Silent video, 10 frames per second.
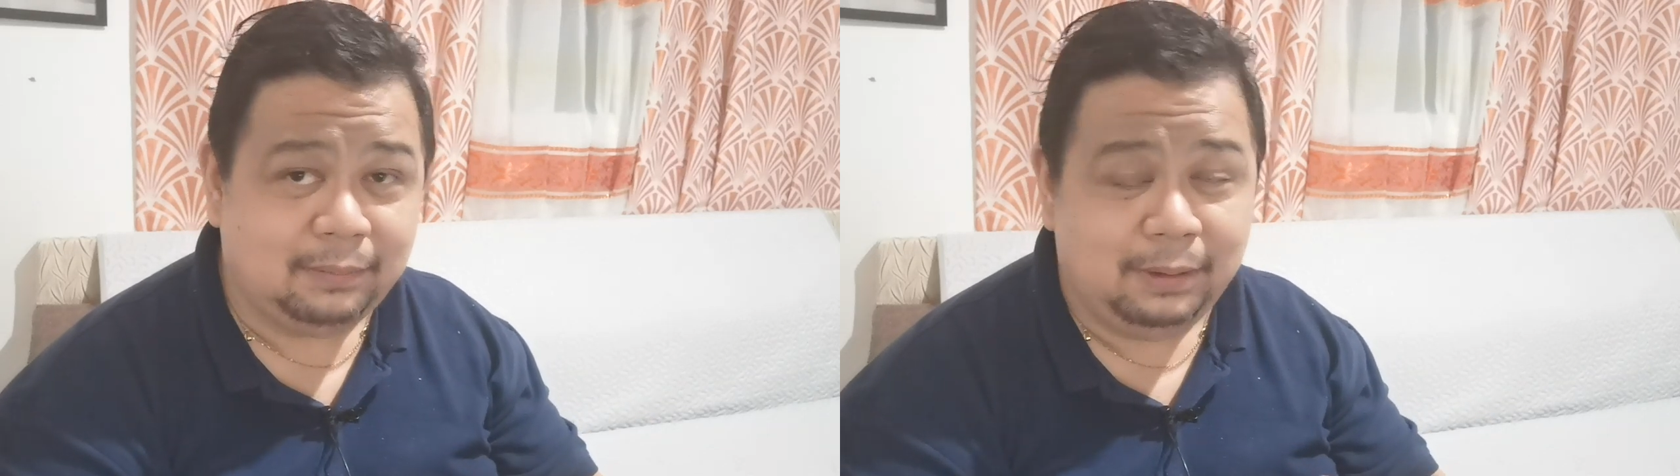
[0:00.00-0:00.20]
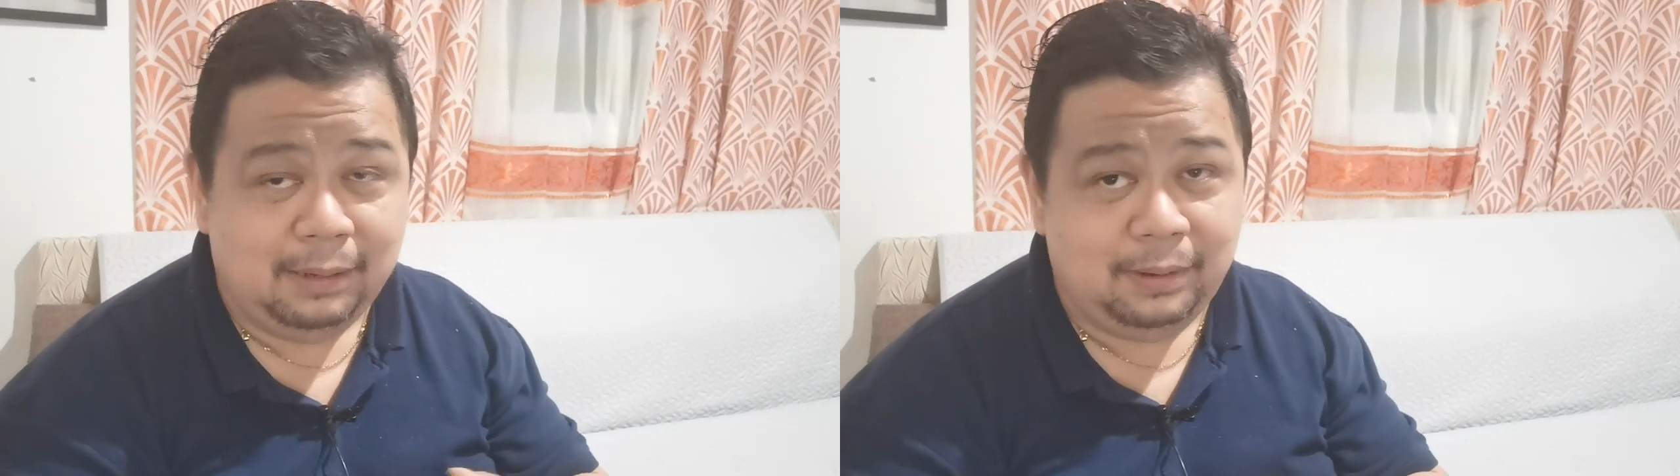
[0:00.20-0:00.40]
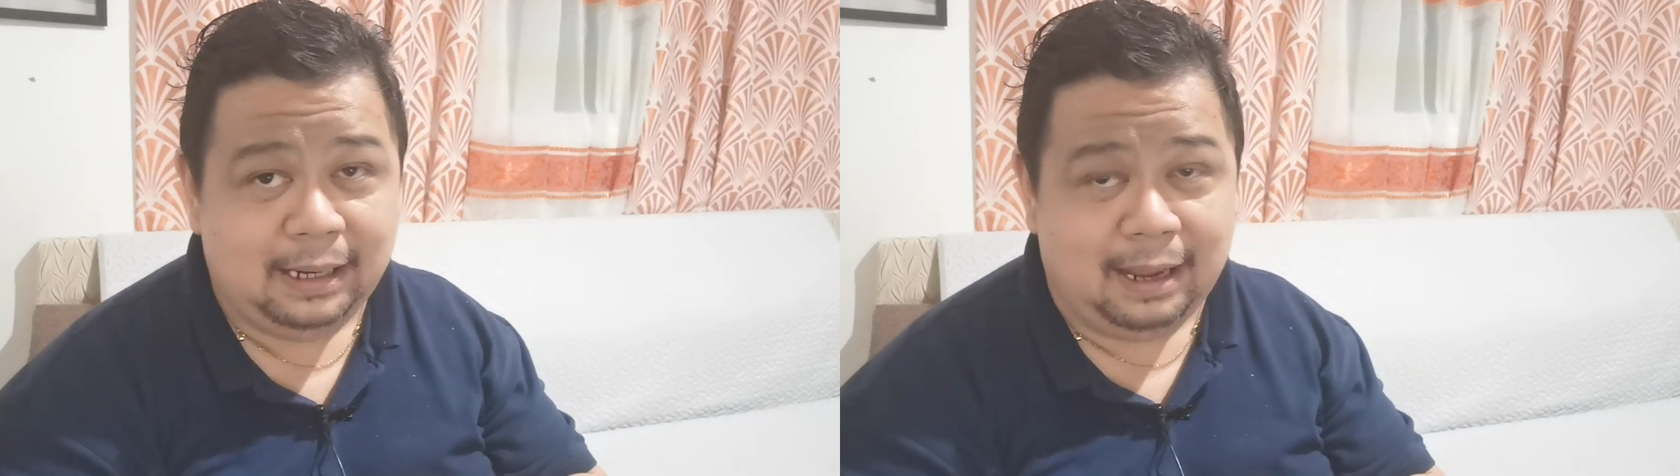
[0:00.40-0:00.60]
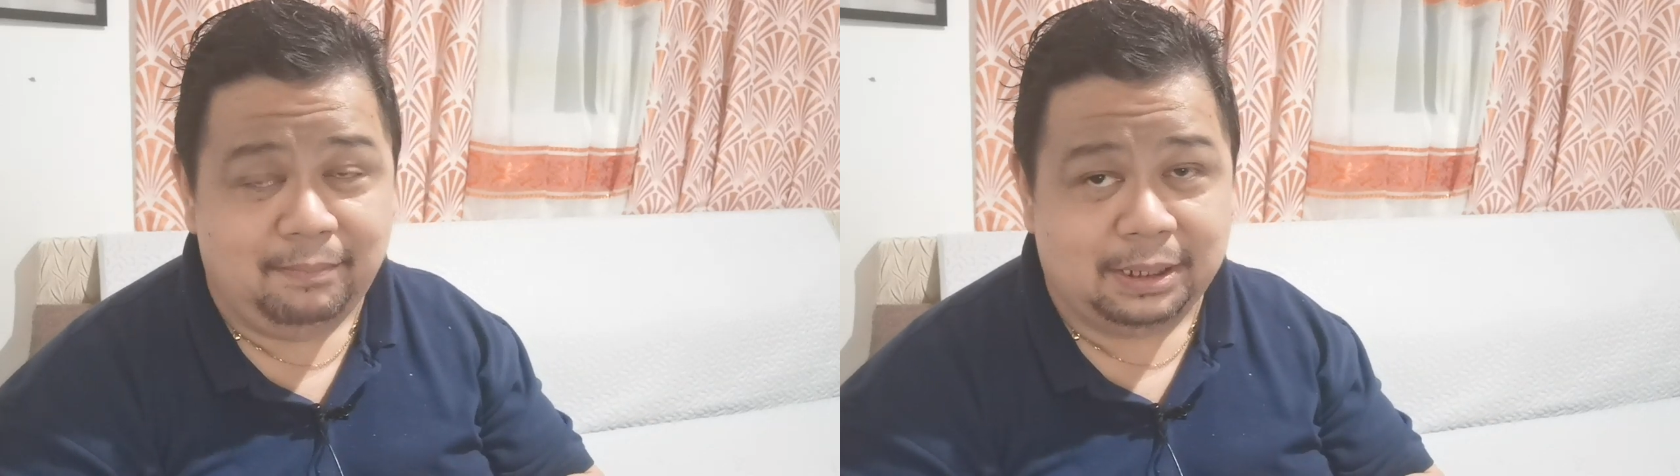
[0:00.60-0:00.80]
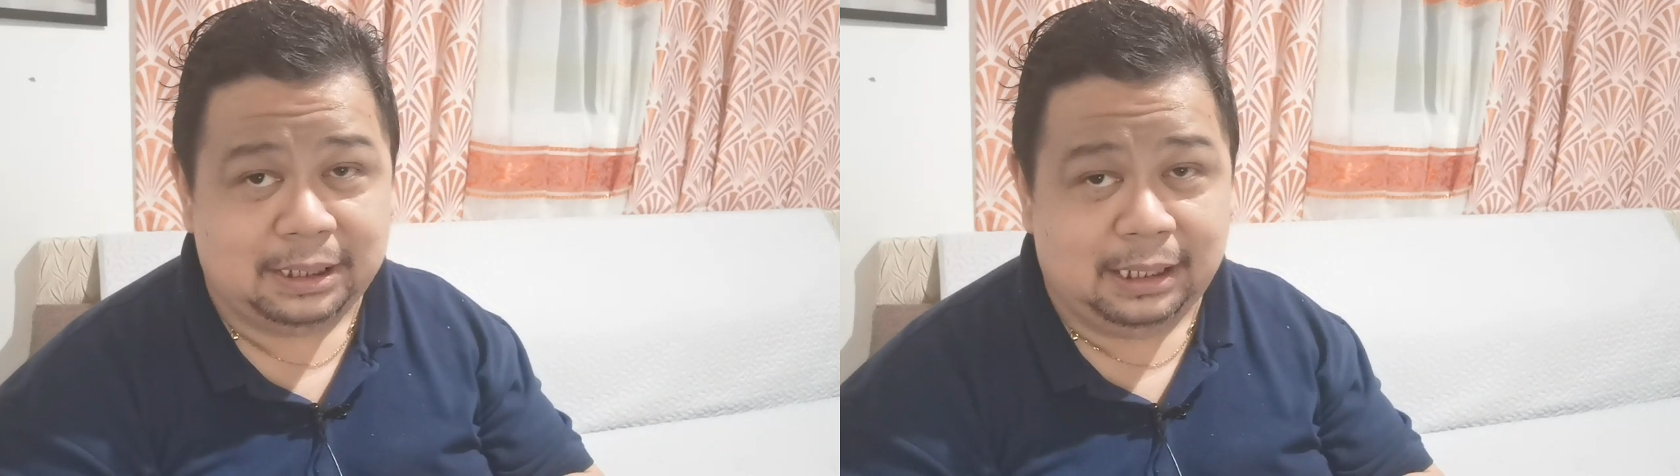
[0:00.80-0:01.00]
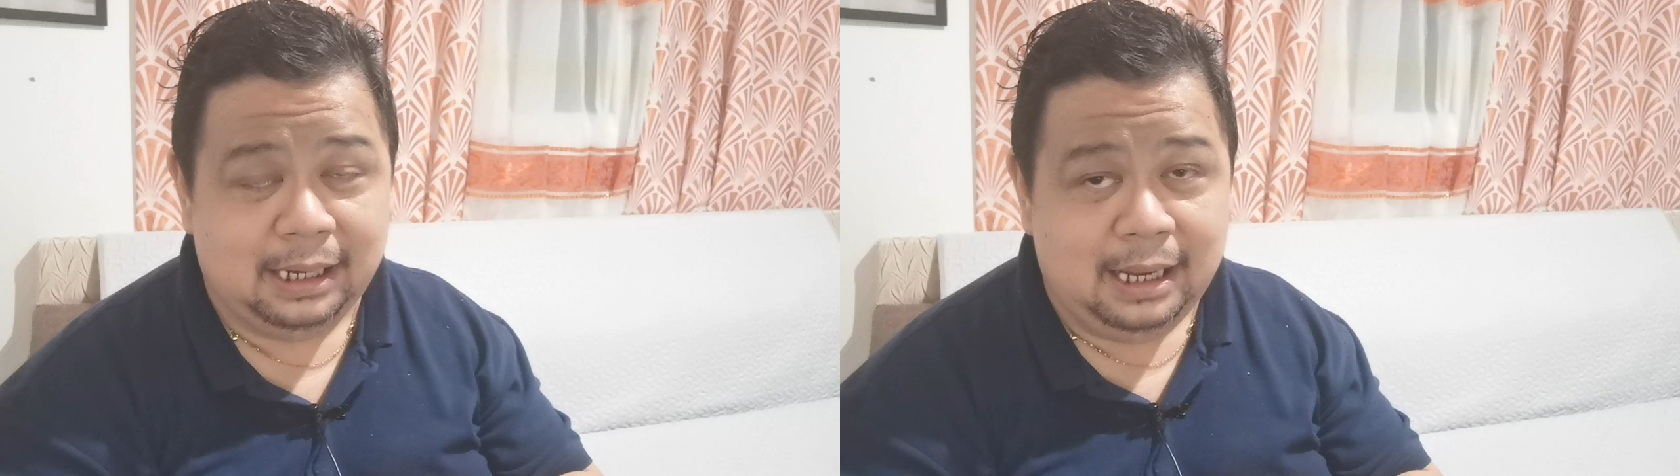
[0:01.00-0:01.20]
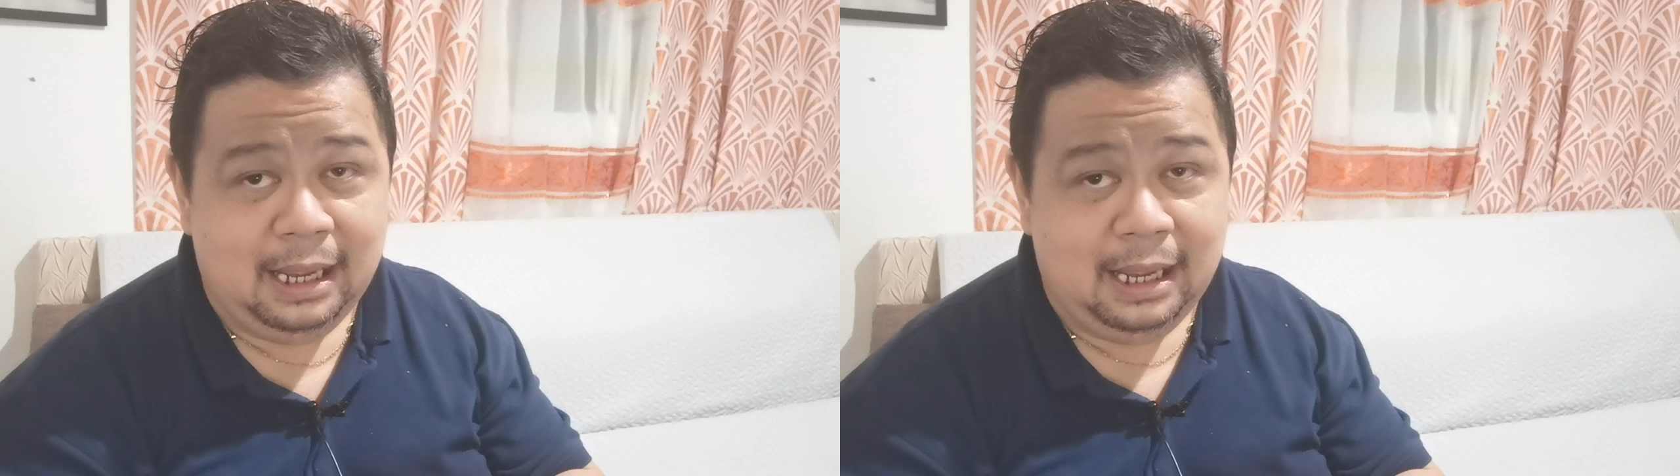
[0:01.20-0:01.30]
at Philippine Embassy